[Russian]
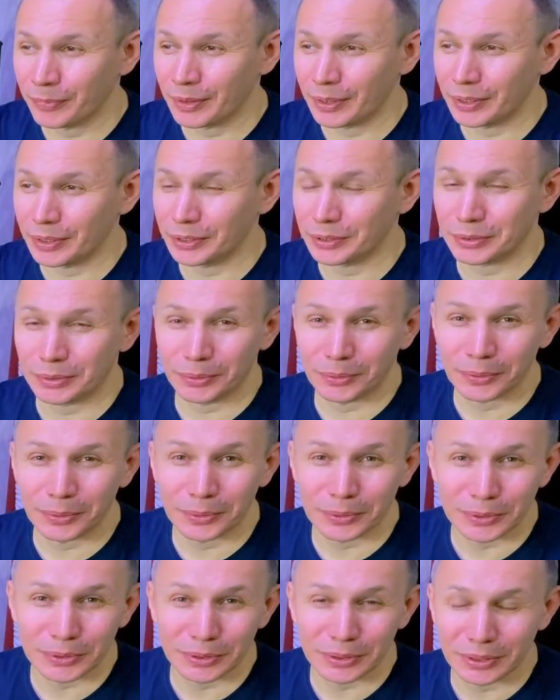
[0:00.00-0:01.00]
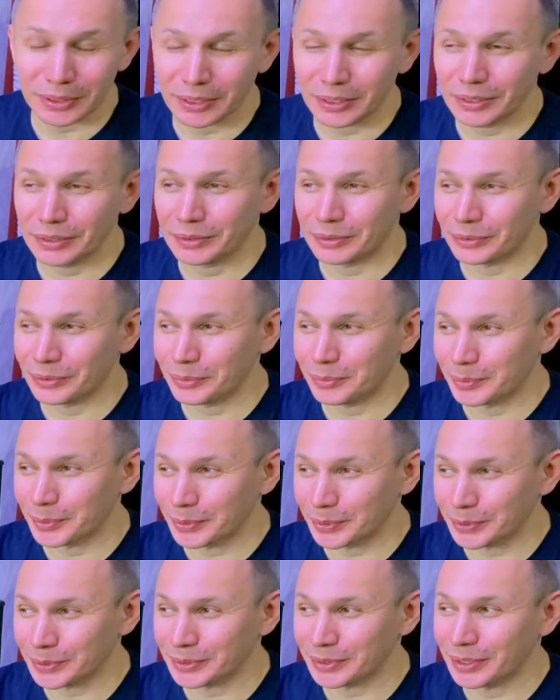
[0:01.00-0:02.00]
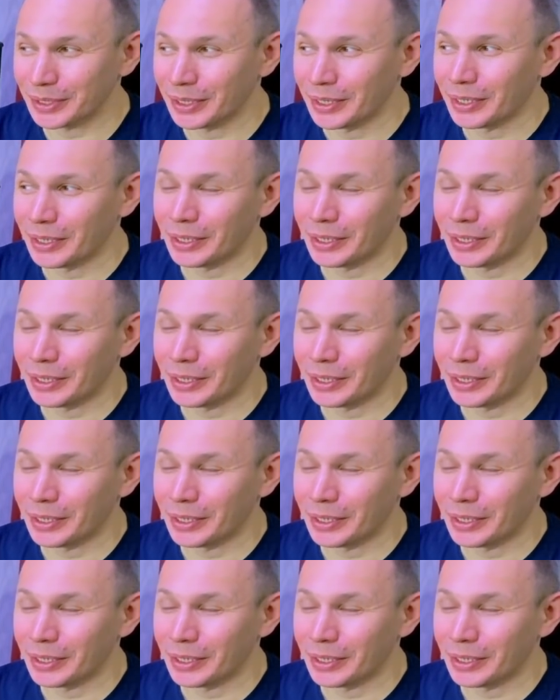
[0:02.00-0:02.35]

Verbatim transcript: и сложно, да, но можно.